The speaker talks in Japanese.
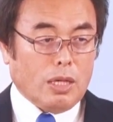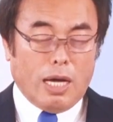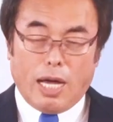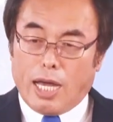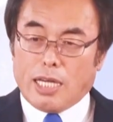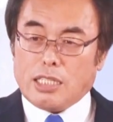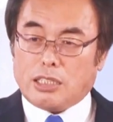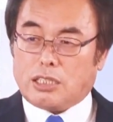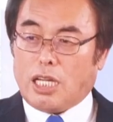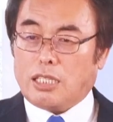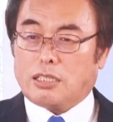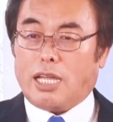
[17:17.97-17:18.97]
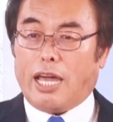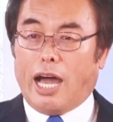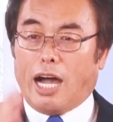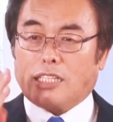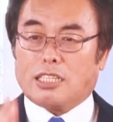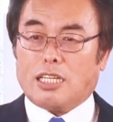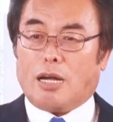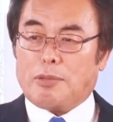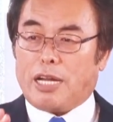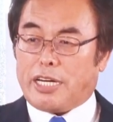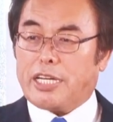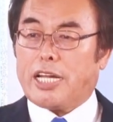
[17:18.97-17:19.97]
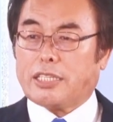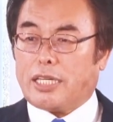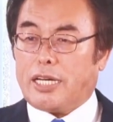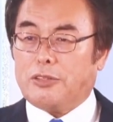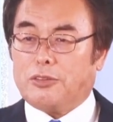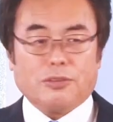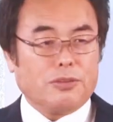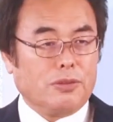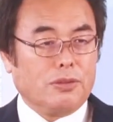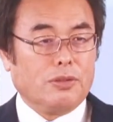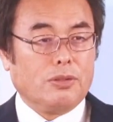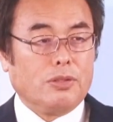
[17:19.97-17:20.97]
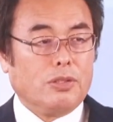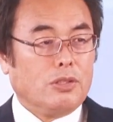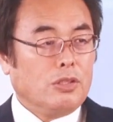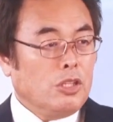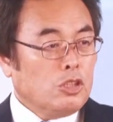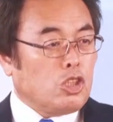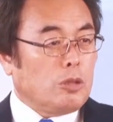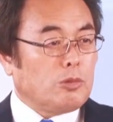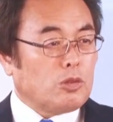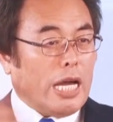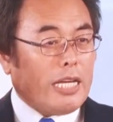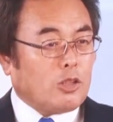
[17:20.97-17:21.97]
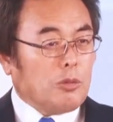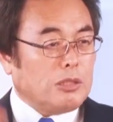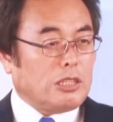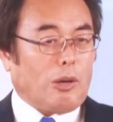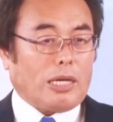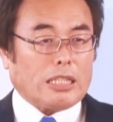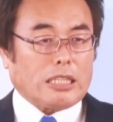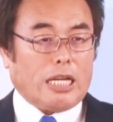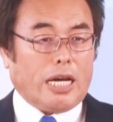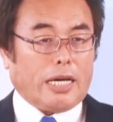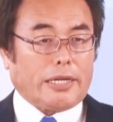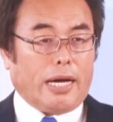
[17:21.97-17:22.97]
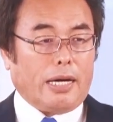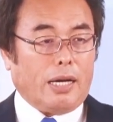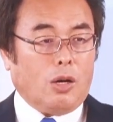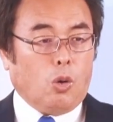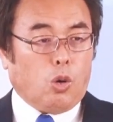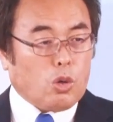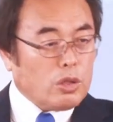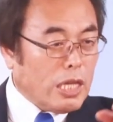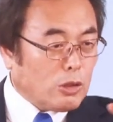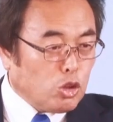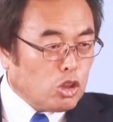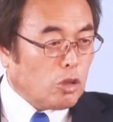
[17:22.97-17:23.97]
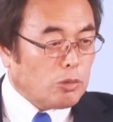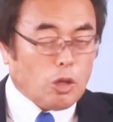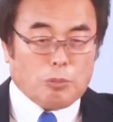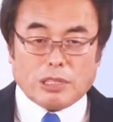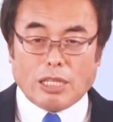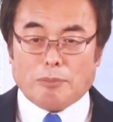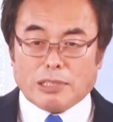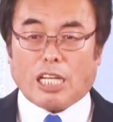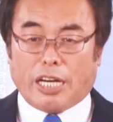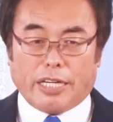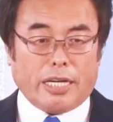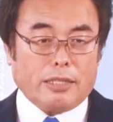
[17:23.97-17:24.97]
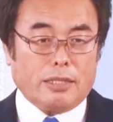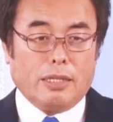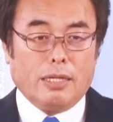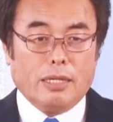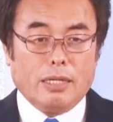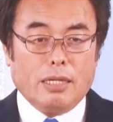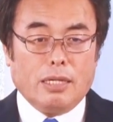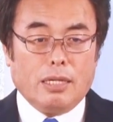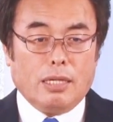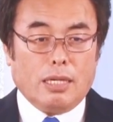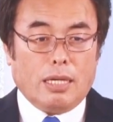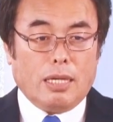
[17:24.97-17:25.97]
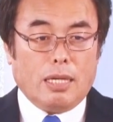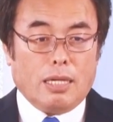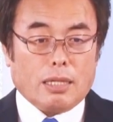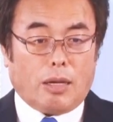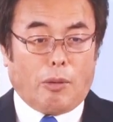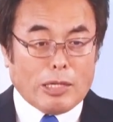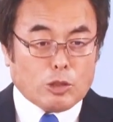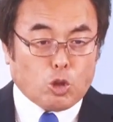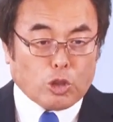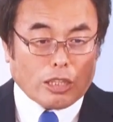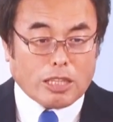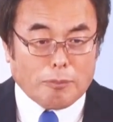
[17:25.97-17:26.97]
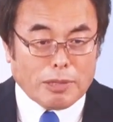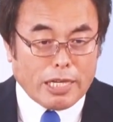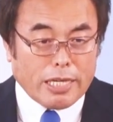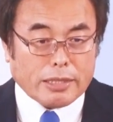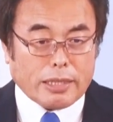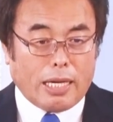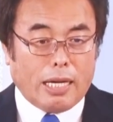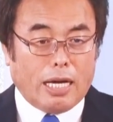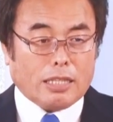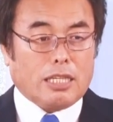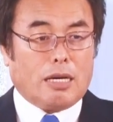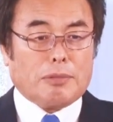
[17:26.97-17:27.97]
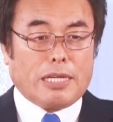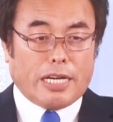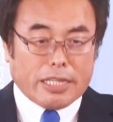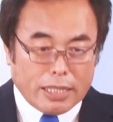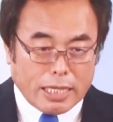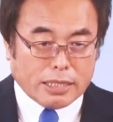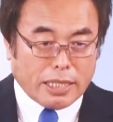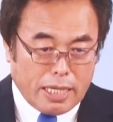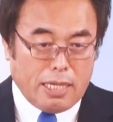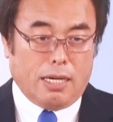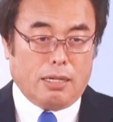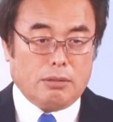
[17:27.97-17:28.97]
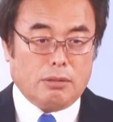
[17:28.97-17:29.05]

愛していて諦められないからよ自分が行く道分かってながら滅んでいく人々を見て見てられないかわいそうでたまらないから諦められないから